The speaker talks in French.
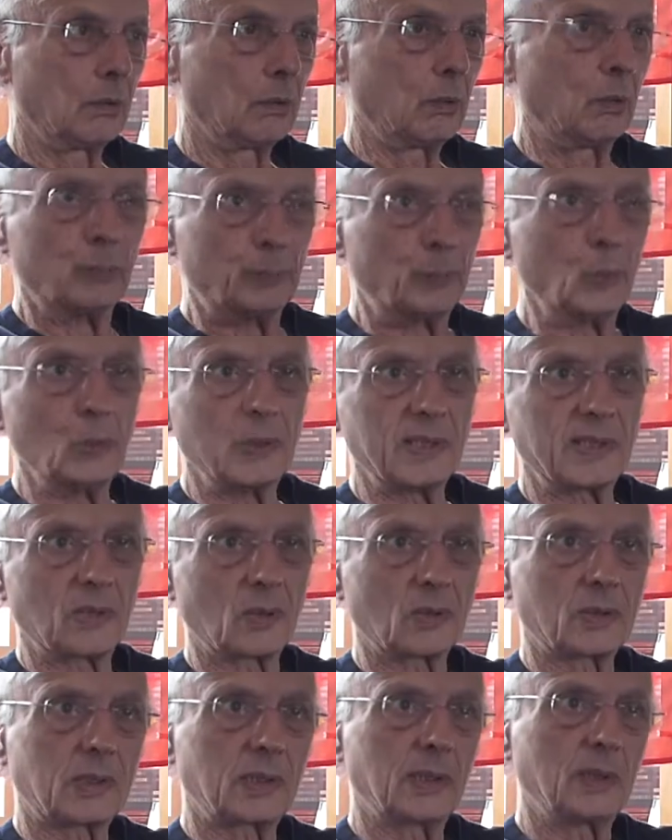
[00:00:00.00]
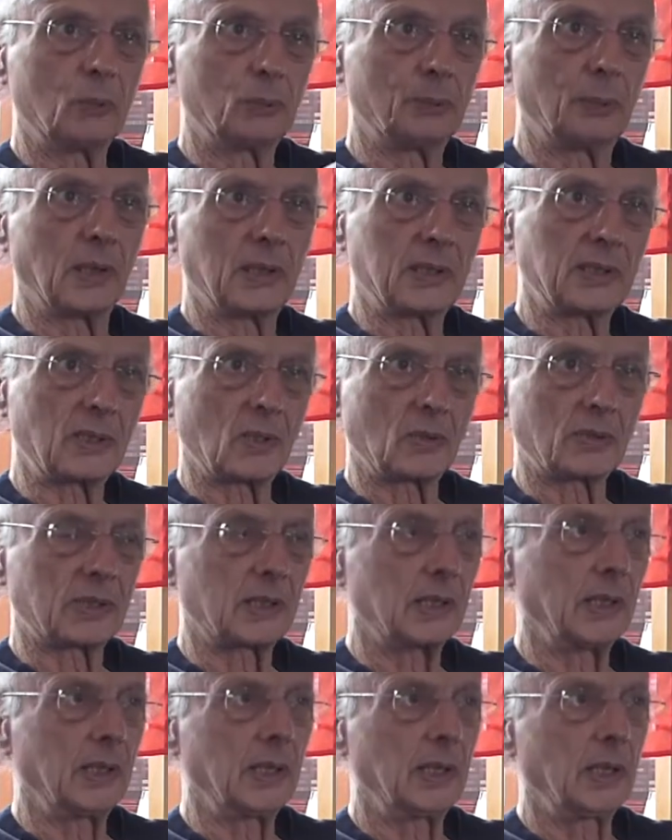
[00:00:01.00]
on peut licencier ou pas
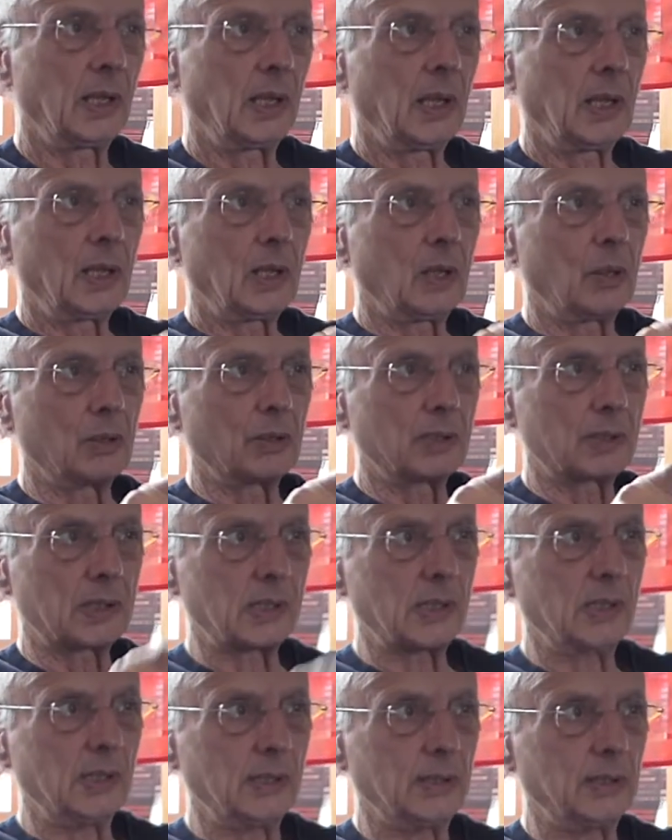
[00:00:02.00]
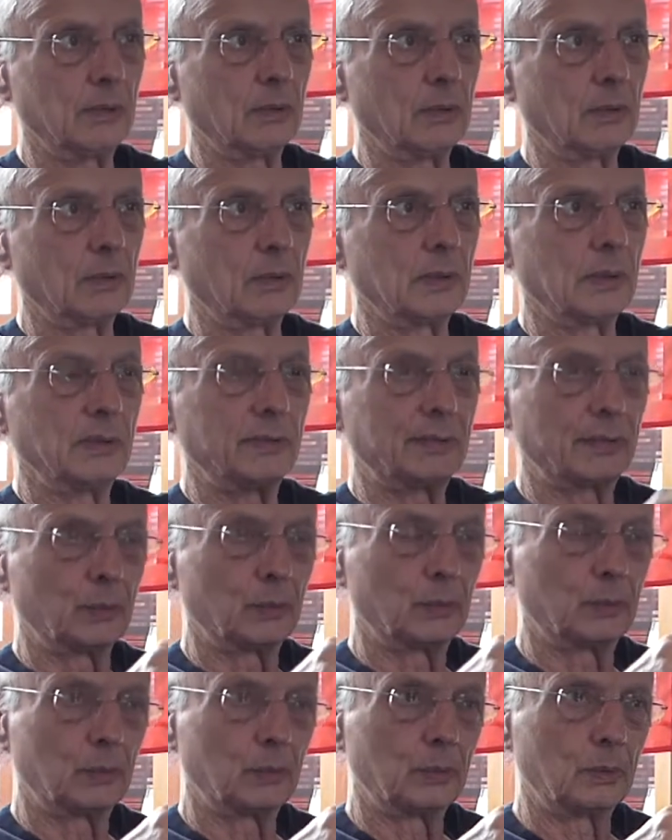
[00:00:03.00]
licencier, si il
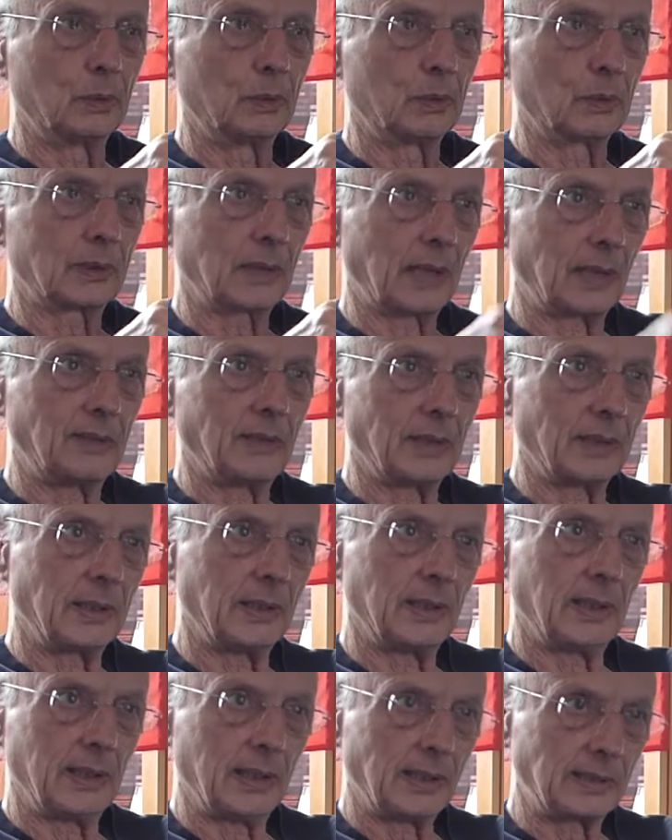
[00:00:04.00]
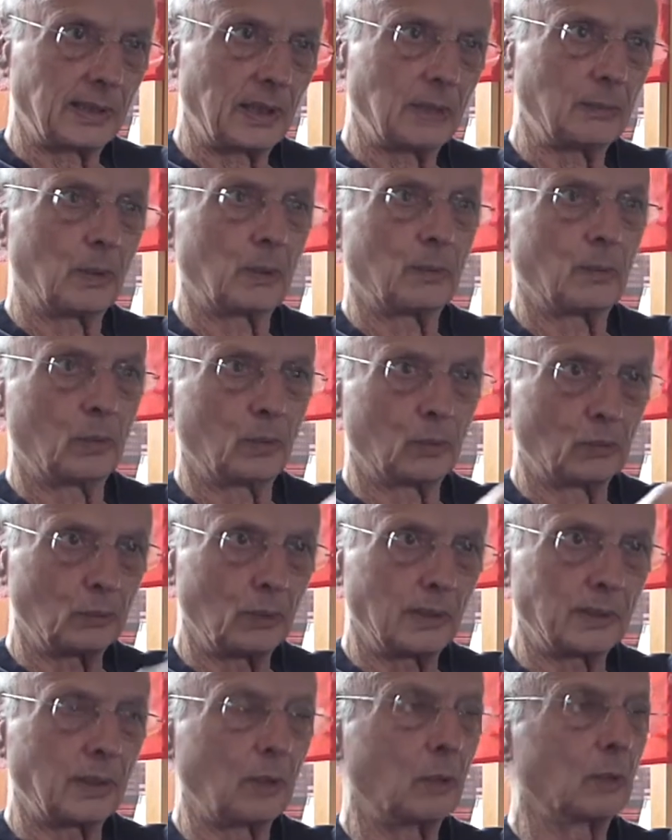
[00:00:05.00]
faut travailler à tel moment ou
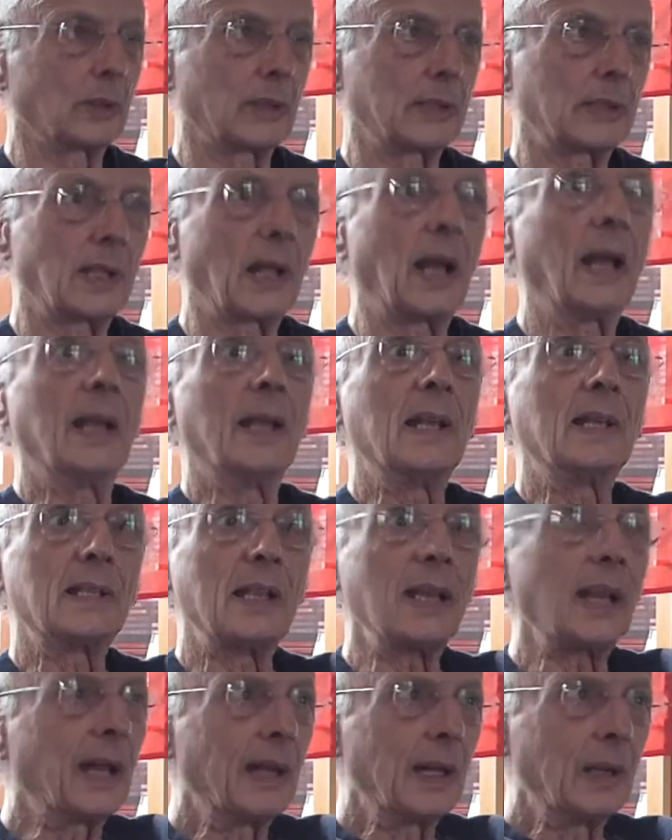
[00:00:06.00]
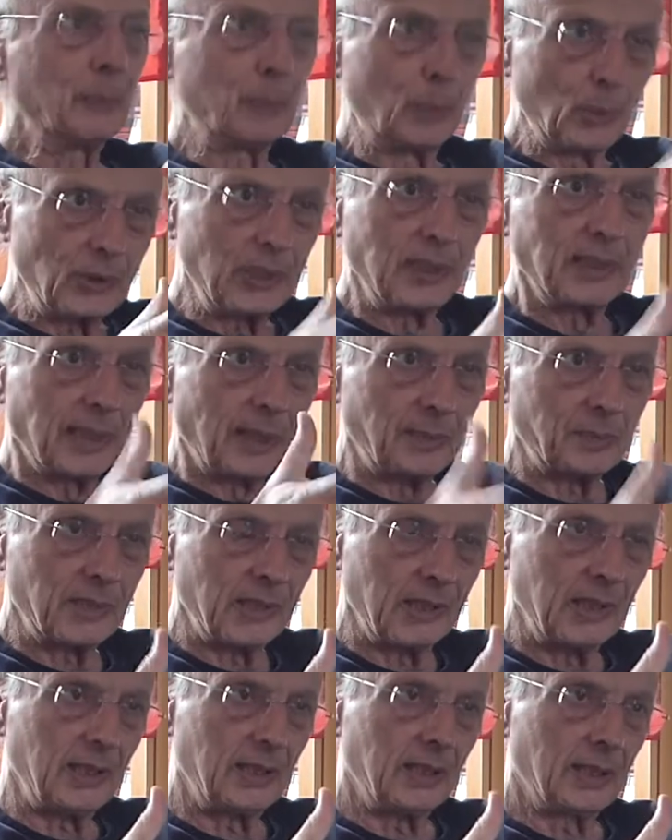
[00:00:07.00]
à tel autre, etc. C'est-à-dire, petit à
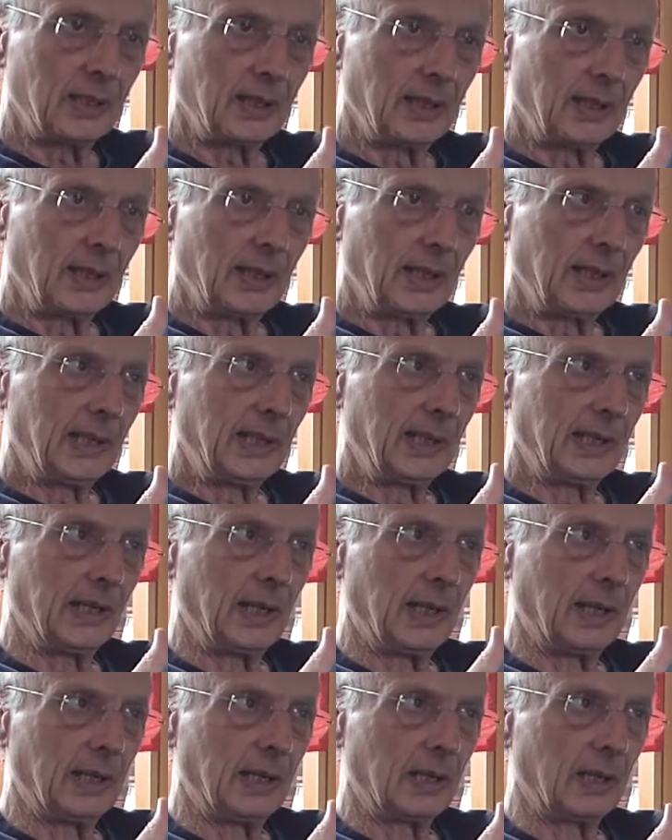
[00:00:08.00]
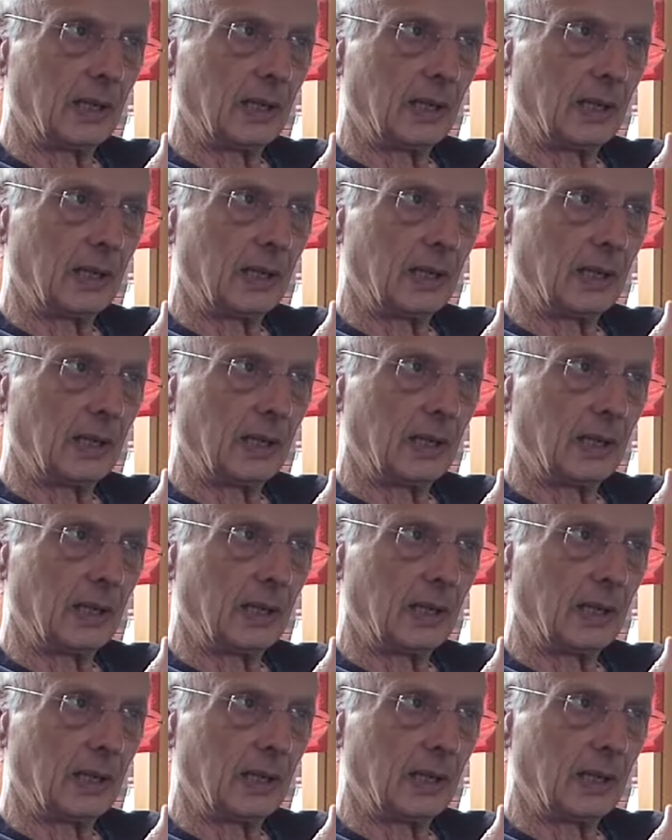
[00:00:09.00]
petit, ils